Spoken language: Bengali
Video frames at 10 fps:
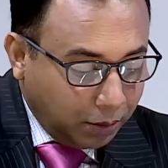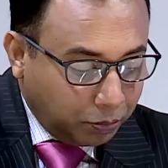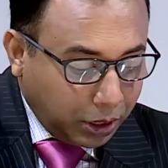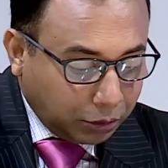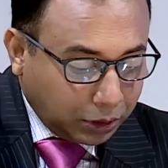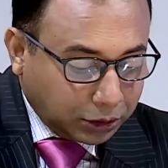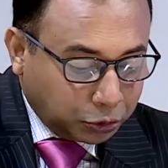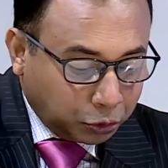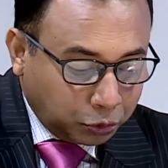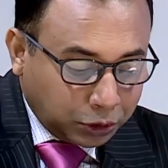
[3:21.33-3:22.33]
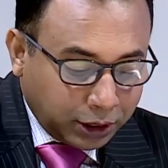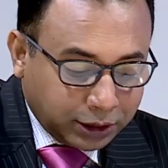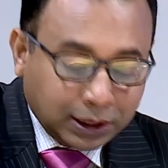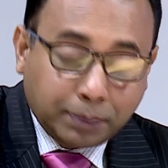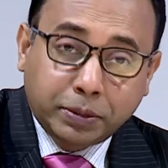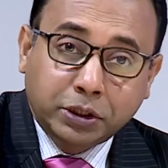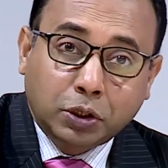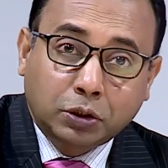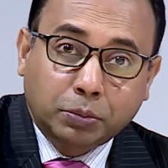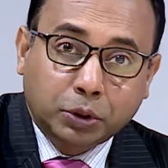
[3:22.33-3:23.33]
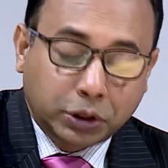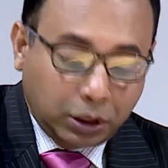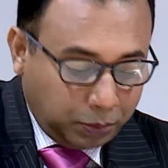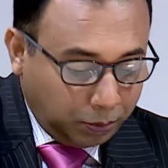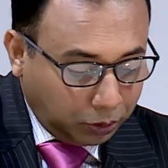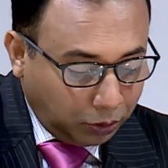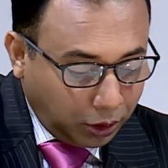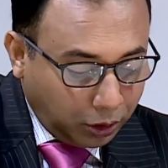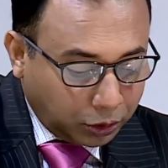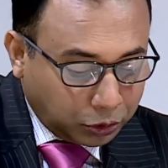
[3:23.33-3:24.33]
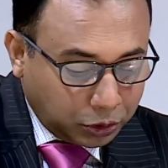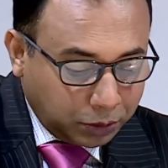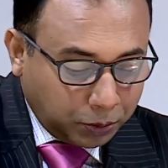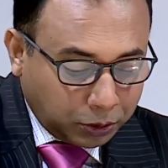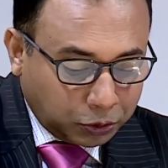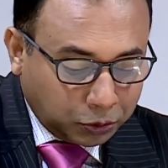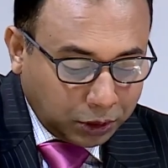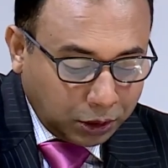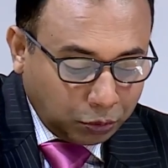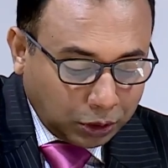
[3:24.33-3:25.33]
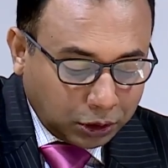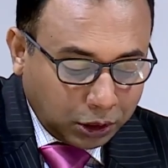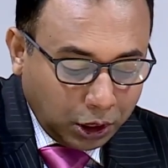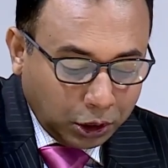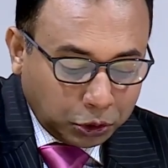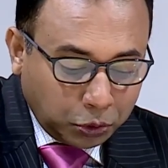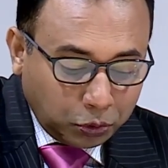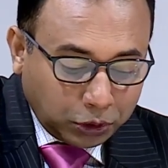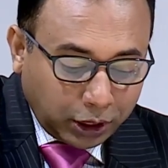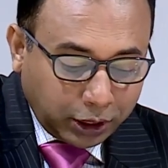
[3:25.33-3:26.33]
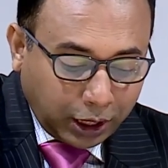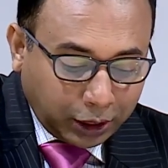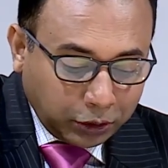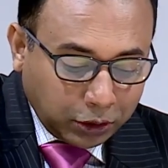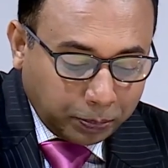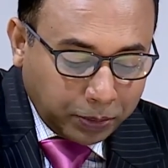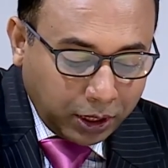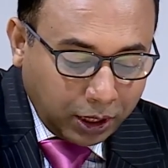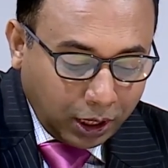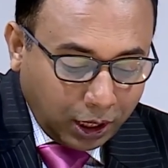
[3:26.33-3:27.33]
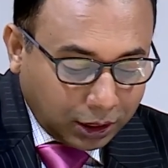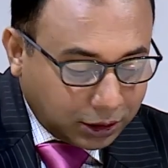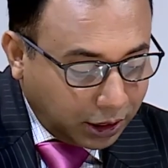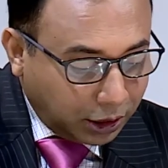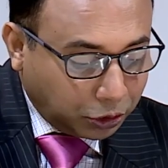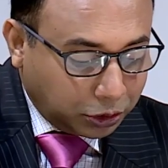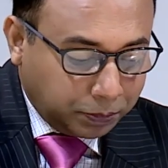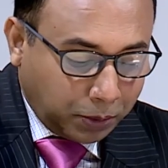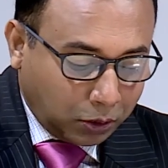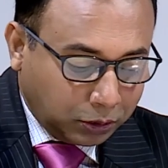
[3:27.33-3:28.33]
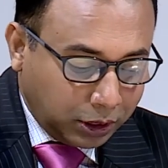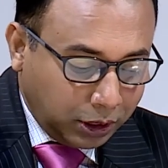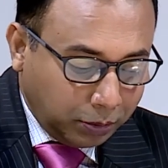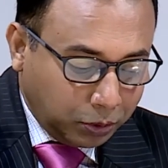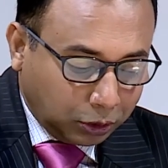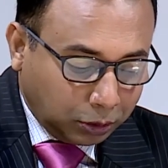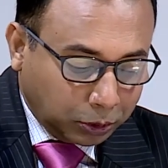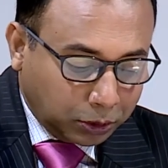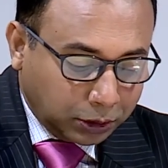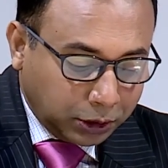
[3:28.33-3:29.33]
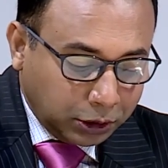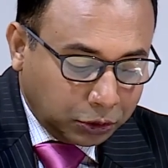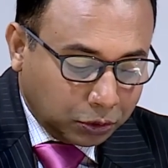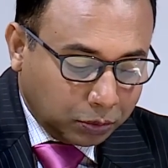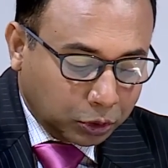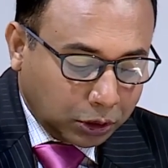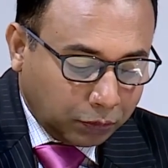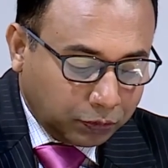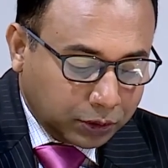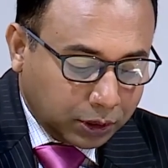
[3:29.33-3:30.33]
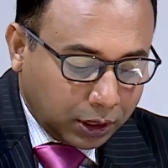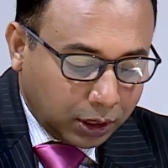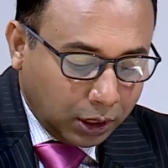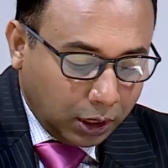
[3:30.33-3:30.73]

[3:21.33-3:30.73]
ভুইয়া দু সালের ছাব্বিশ অক্টোবর শিল্প মন্ত্রণালয়ের সচিব পদে যোগ দেন দু সালের এগারোই এপ্রিল সিনিয়র সচিব হন তিনি এবং গত বছরের তিরিশ জন মোশারফ হোসেনের